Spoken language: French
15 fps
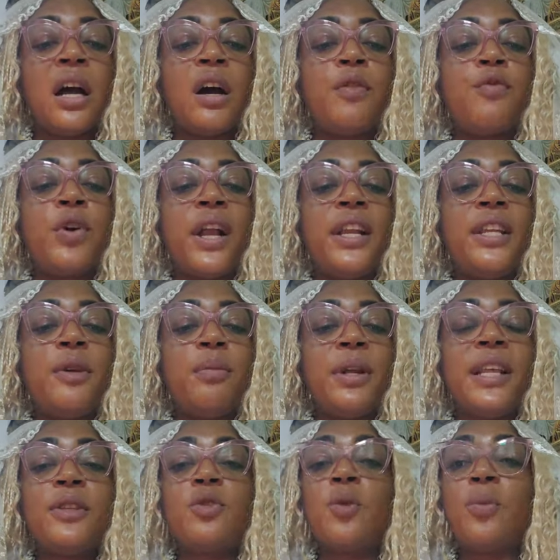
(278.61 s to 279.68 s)
Renvoie
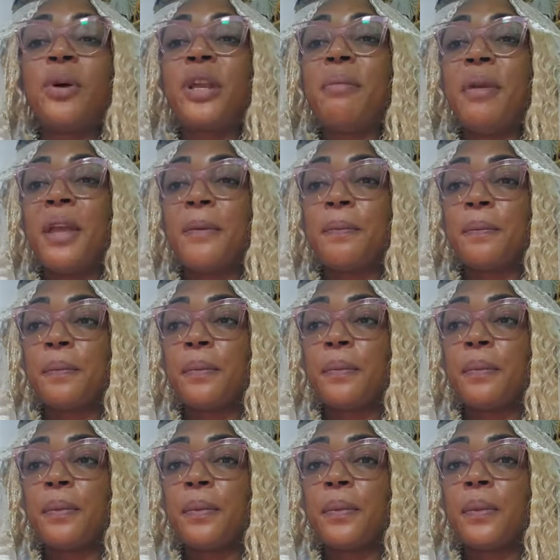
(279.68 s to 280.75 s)
libre les opprimés.
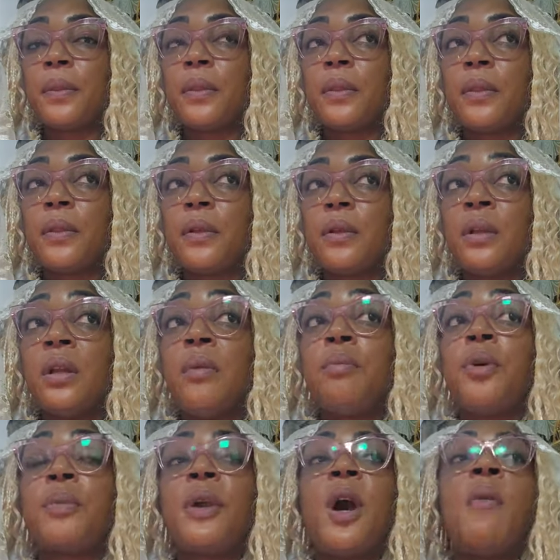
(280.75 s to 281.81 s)

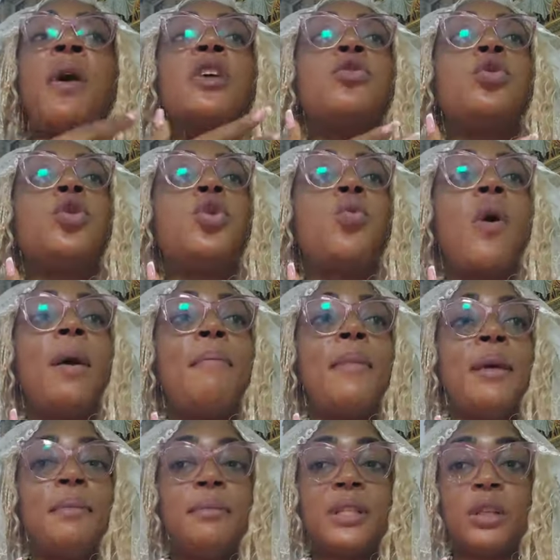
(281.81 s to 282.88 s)
Premièrement, sur
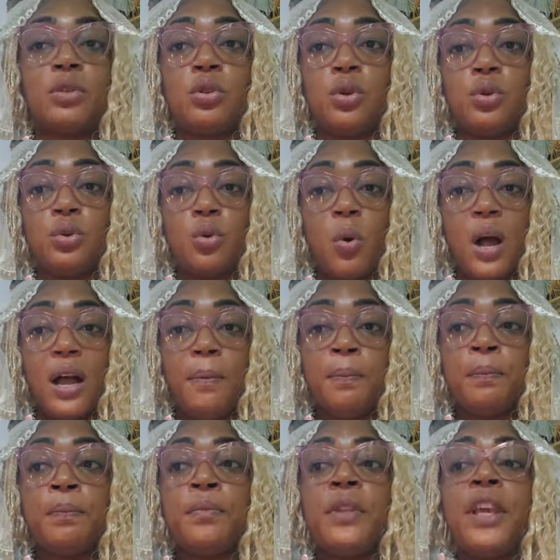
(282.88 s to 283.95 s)
toi-même, ça te donne le
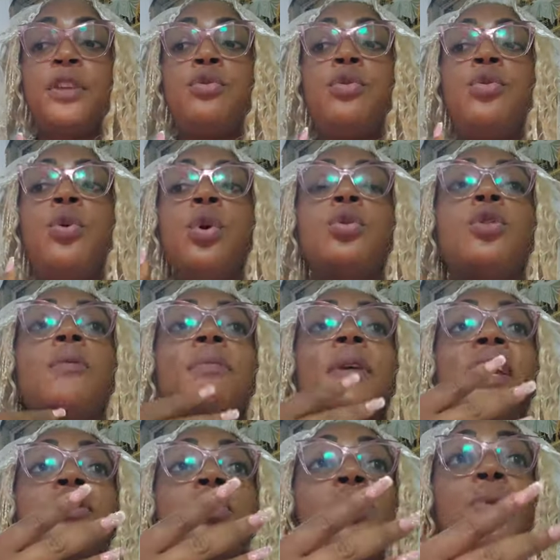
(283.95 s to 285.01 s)
droit, et sur d'autres
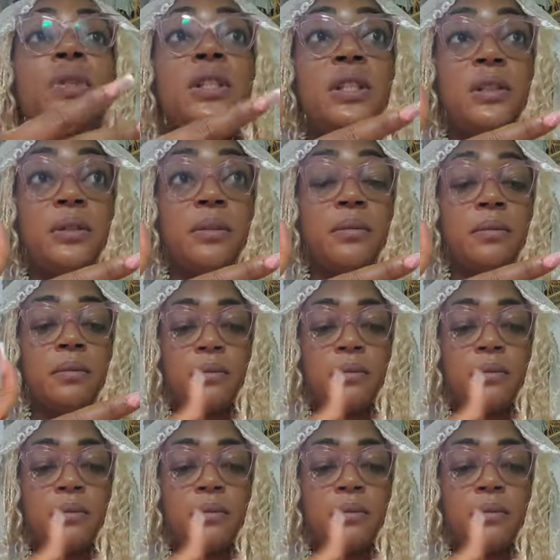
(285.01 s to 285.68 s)
personnes aussi.